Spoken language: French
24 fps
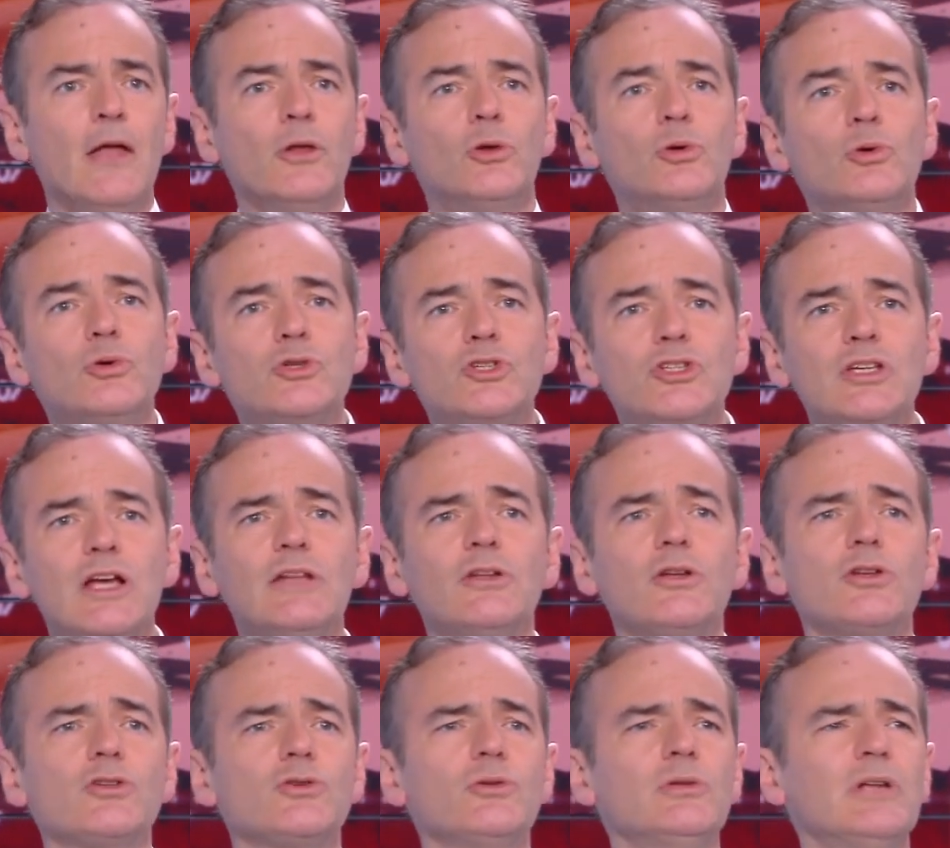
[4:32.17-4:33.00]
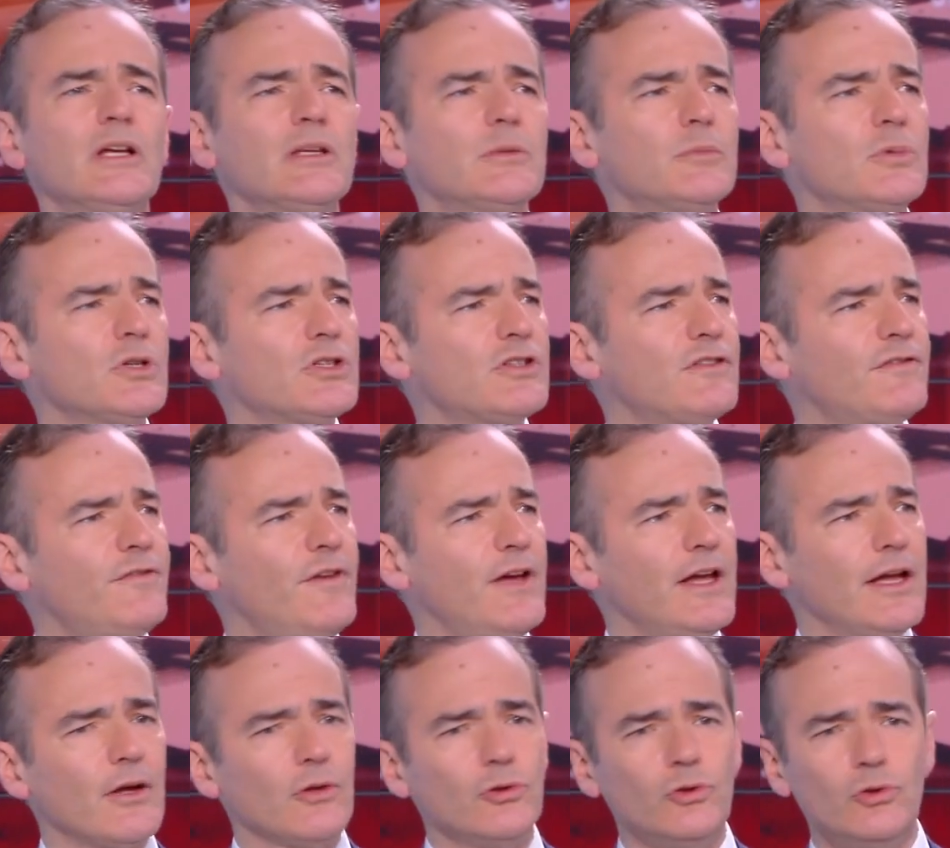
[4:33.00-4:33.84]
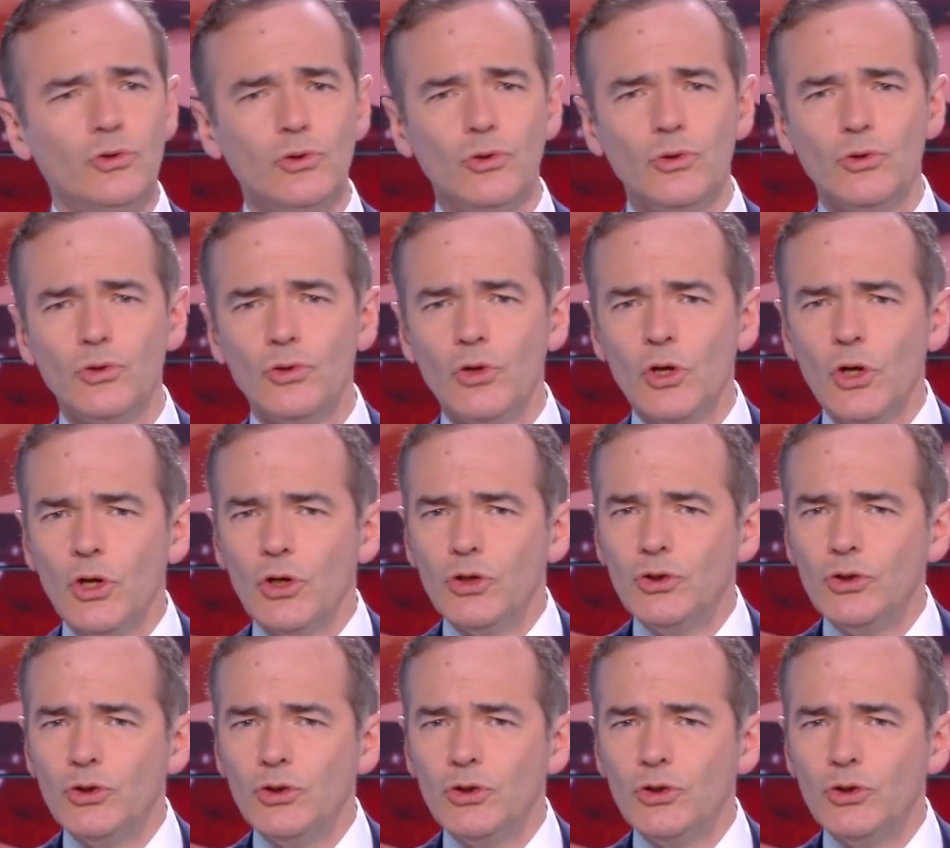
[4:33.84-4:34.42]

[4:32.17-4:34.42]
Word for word: Tout ça dans une atmosphère de,